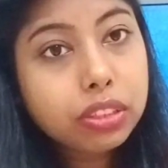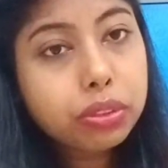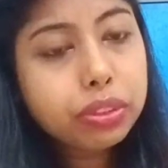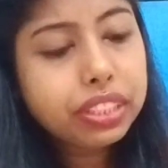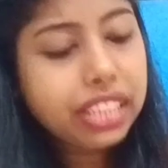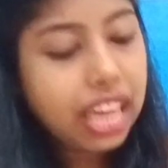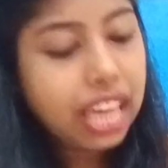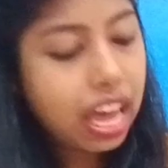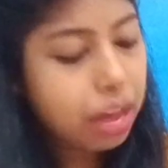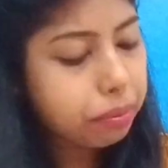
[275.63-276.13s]

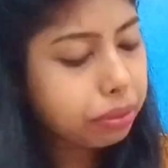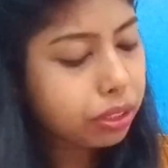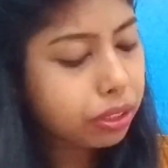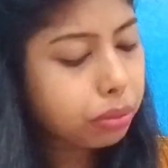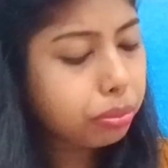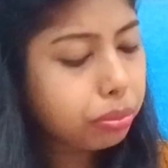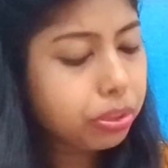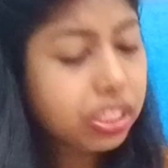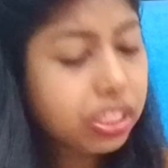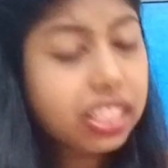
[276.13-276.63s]
तो यहाँ पे
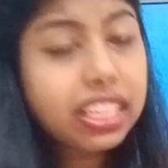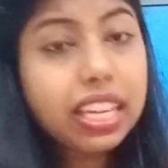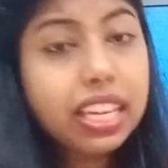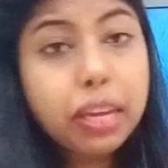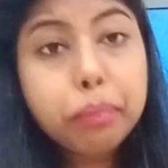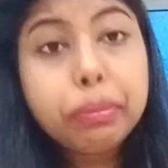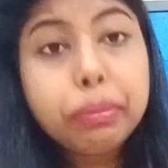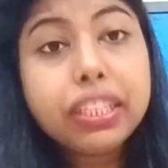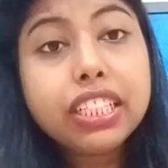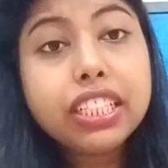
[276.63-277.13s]
तो पूछा गया
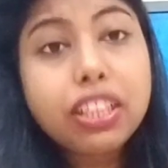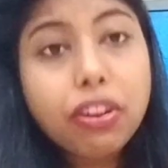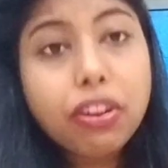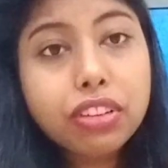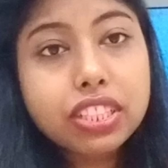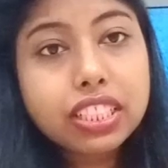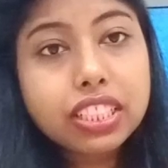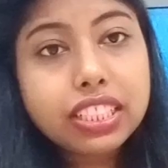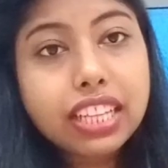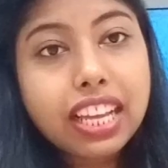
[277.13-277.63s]
है
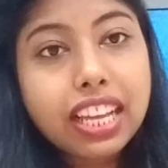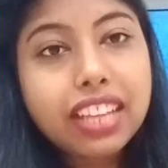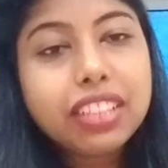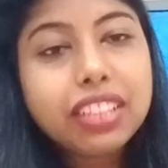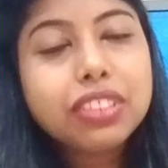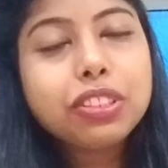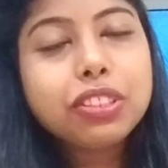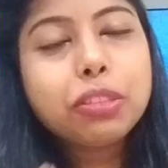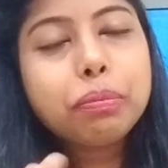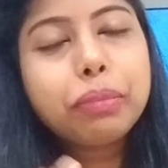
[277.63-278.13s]
पेरिडॉक्सिन ना
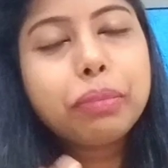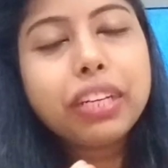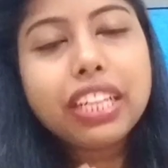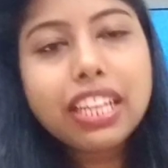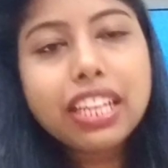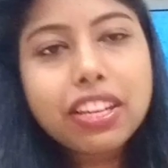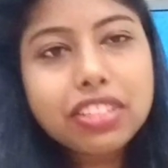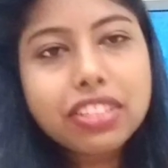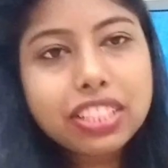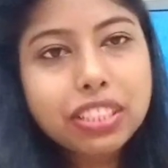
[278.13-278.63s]
तो
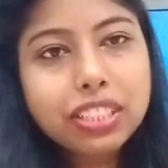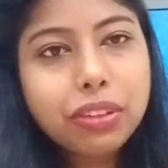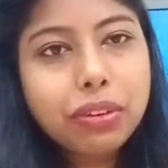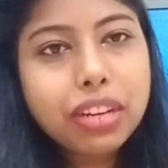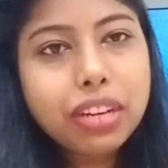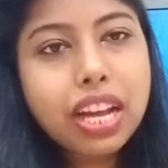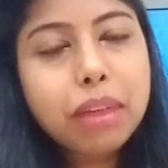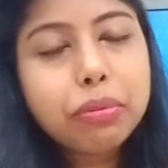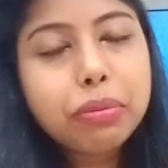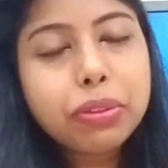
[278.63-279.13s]
पेरिडक्सिन
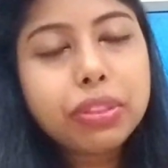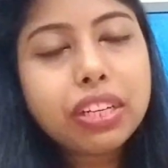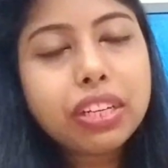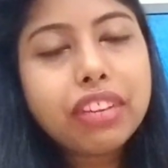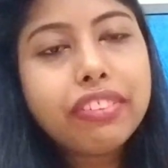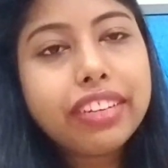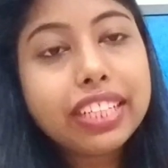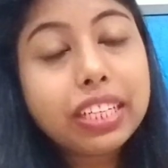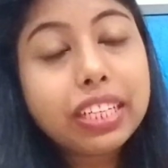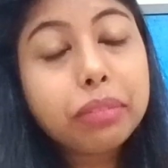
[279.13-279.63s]
होगा आप लोगों
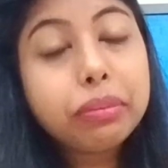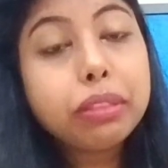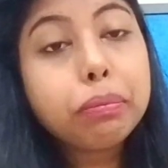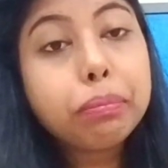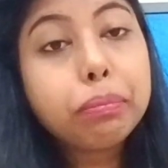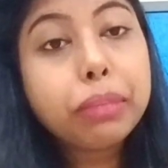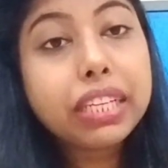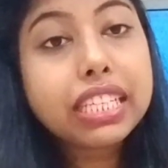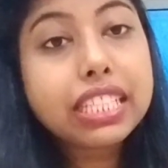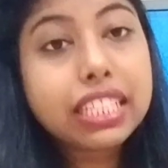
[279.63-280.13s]
का
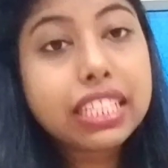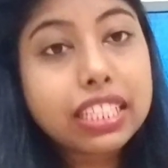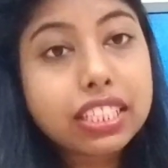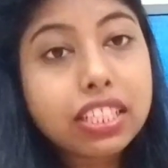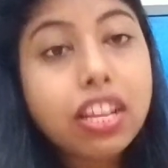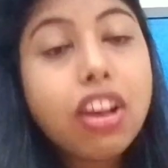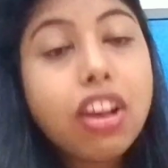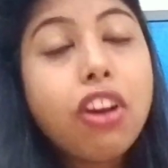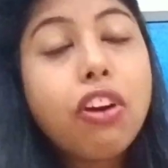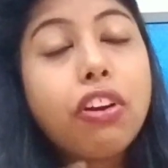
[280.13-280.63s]
विटामिन बी सिक्स